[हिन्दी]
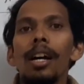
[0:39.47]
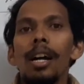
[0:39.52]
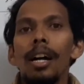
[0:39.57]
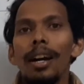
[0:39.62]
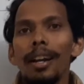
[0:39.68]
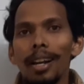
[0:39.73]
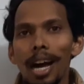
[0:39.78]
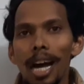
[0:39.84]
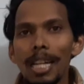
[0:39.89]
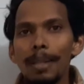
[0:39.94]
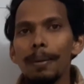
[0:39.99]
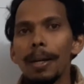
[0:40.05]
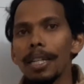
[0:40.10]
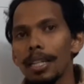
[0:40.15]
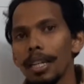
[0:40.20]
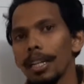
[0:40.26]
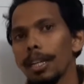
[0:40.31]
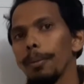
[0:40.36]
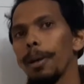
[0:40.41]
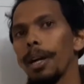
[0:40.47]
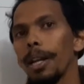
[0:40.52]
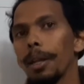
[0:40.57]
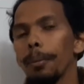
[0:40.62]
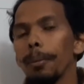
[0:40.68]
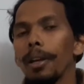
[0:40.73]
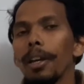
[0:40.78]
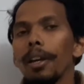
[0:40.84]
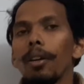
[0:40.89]
राजभाषा के बारे
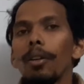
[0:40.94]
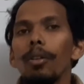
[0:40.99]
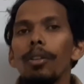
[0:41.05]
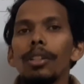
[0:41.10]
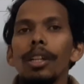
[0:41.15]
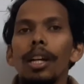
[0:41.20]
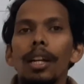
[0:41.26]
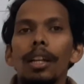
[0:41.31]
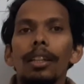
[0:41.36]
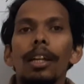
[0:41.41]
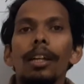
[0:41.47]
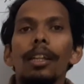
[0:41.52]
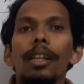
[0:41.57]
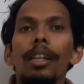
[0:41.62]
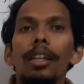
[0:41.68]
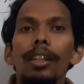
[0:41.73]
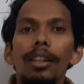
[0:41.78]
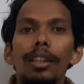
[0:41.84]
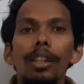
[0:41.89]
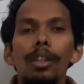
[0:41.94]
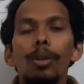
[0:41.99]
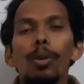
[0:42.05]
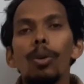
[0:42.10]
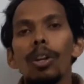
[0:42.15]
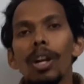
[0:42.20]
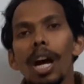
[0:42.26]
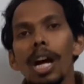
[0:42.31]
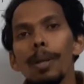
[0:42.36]
में और जाना था कि हिंदी
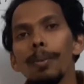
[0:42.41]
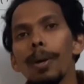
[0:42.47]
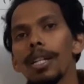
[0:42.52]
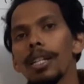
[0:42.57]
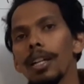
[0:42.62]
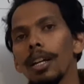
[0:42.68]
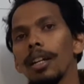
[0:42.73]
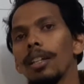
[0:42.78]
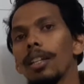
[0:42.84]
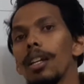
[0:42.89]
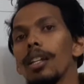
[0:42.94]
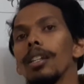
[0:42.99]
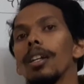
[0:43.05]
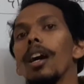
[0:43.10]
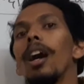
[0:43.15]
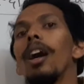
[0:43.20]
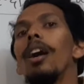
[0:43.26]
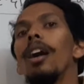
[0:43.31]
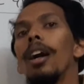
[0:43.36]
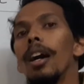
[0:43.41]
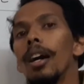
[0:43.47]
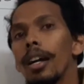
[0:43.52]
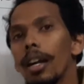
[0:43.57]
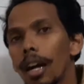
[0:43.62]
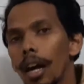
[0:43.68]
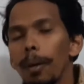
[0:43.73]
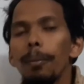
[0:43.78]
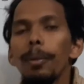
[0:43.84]
को राजभाषा का दर्जा
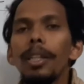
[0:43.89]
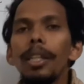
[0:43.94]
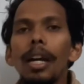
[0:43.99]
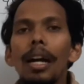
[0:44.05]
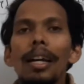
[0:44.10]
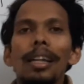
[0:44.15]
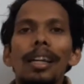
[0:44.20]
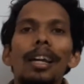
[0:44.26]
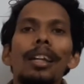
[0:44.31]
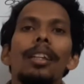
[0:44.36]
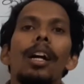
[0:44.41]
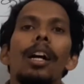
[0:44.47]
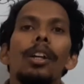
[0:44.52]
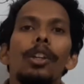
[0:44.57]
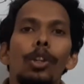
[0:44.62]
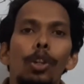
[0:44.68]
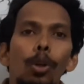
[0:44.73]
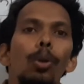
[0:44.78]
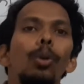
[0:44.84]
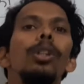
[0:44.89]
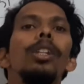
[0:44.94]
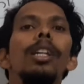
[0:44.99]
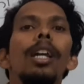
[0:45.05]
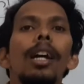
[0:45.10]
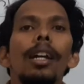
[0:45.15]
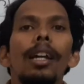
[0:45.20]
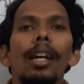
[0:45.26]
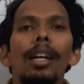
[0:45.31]
कब दिया गया था क्यों
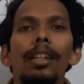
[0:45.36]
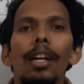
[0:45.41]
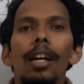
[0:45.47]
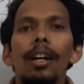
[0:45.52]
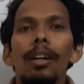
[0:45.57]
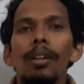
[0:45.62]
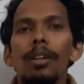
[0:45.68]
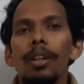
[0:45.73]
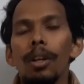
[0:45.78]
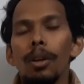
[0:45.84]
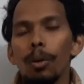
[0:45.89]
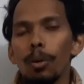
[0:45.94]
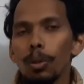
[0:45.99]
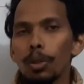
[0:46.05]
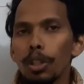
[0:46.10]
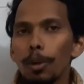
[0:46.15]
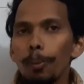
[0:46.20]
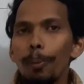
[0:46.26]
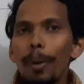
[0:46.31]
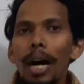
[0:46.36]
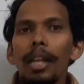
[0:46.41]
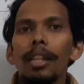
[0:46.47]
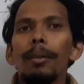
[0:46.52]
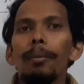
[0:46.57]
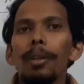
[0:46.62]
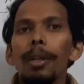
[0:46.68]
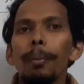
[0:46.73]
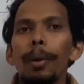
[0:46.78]
दिया गया था उसके बाद
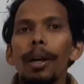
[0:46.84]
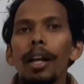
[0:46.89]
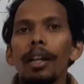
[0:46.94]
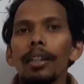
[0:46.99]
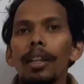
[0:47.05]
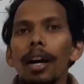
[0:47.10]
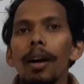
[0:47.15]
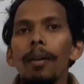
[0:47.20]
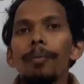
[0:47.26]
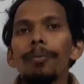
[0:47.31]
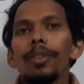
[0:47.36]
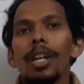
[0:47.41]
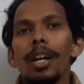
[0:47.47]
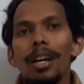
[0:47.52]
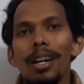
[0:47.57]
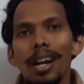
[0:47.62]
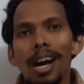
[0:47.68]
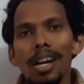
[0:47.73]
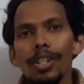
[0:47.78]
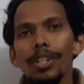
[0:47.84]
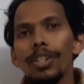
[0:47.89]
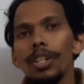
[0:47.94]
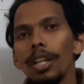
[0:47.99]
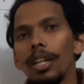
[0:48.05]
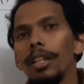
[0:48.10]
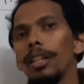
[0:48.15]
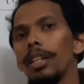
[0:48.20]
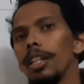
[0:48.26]
हमने पढ़ा था
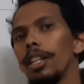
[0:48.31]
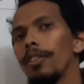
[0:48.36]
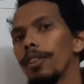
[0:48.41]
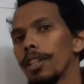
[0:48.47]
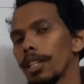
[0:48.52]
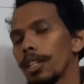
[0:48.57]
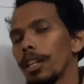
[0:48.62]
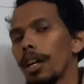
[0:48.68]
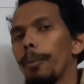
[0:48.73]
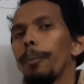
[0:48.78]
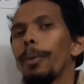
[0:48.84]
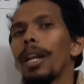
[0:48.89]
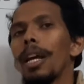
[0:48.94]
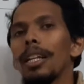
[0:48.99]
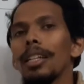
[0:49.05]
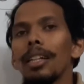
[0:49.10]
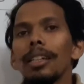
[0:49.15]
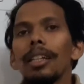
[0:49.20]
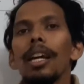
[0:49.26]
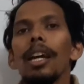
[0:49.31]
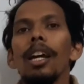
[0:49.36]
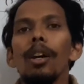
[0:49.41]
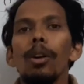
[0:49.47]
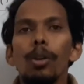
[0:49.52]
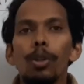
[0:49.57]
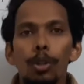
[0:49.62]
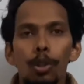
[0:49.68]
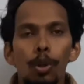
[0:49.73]
राष्ट्रीय हिंदी दिवस कब मनाया जाता है
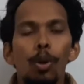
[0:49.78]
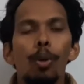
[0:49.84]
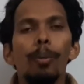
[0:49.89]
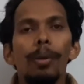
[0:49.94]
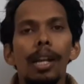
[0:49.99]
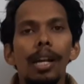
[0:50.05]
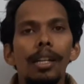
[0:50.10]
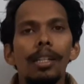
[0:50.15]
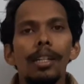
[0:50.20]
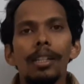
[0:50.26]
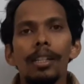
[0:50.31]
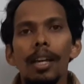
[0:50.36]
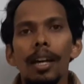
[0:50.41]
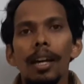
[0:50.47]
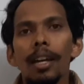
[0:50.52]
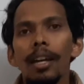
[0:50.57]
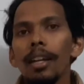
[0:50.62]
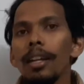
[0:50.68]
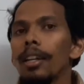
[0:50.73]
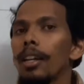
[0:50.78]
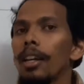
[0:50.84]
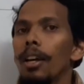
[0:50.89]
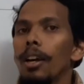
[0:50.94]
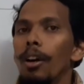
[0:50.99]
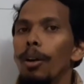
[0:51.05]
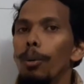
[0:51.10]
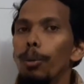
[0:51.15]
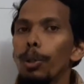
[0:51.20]
और क्यों मनाया जाता है
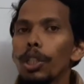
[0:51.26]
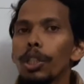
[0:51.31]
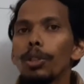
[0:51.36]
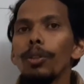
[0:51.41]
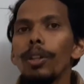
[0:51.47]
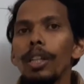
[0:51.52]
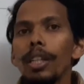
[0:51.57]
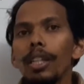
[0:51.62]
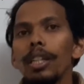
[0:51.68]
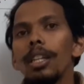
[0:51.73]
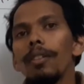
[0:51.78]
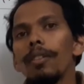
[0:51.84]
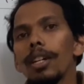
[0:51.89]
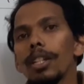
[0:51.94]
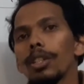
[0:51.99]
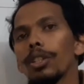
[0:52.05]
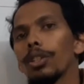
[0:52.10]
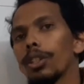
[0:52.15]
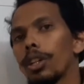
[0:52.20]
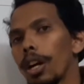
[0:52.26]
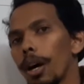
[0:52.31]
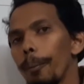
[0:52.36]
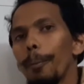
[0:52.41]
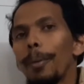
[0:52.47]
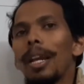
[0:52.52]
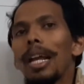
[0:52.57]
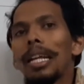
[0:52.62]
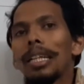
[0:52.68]
विश्व हिंदी दिवस कब
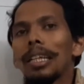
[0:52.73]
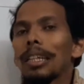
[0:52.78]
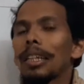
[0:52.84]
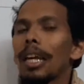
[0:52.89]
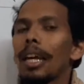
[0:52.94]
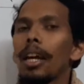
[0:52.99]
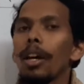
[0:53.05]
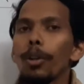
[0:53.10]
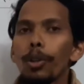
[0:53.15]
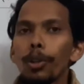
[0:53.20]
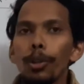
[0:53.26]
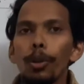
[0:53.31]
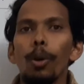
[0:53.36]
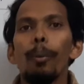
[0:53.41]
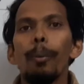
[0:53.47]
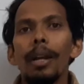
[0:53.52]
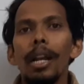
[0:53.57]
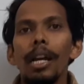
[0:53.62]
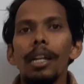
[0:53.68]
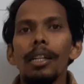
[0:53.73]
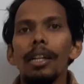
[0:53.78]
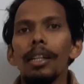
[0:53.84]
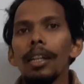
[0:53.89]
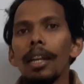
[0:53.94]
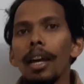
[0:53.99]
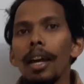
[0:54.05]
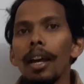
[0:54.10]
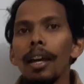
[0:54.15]
मनाया जाता है और क्यों मनाया
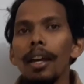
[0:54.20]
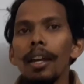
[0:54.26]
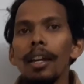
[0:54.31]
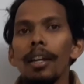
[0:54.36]
जाता है